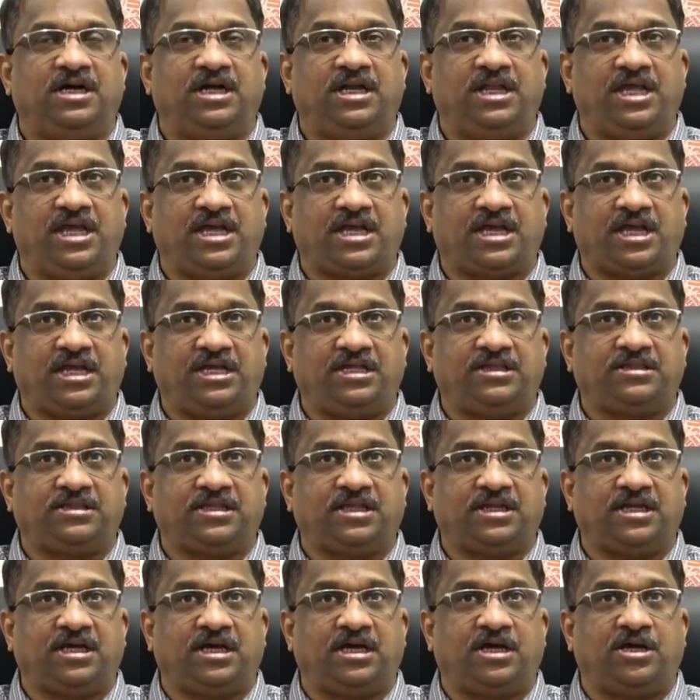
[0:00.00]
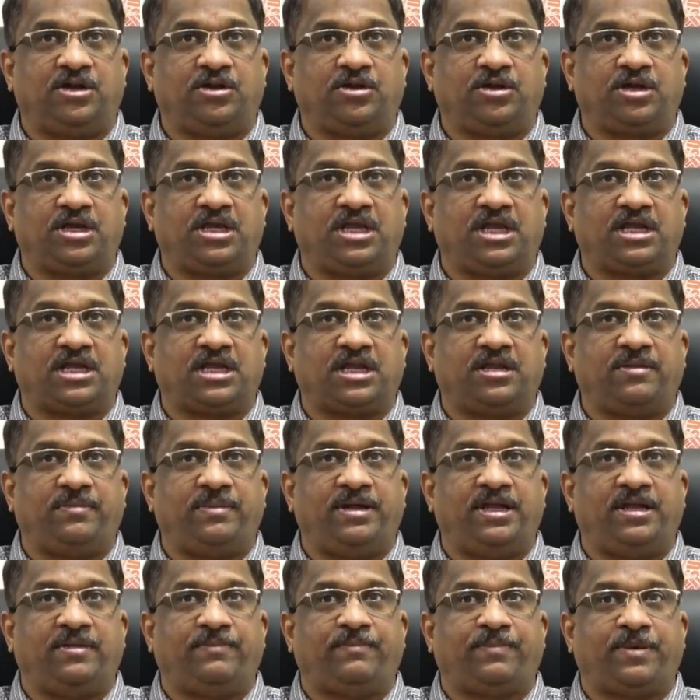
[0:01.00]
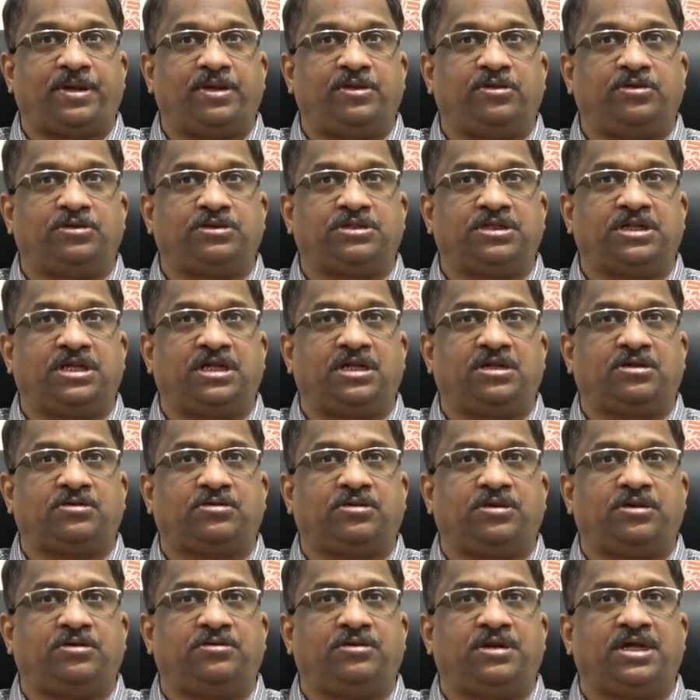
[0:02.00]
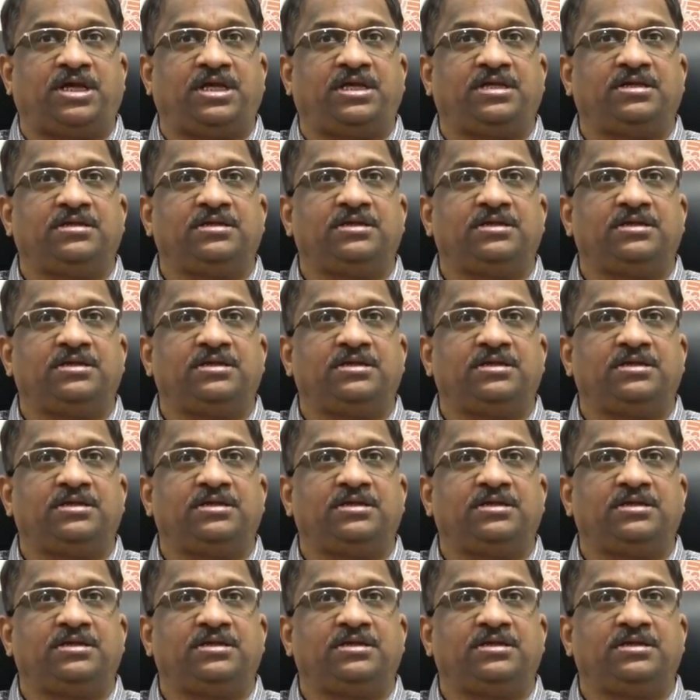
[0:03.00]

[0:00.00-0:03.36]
అనేక ఇతర ఆరోగ్యకరమైన ప్రయోజనాలు కూడా ఉన్నాయి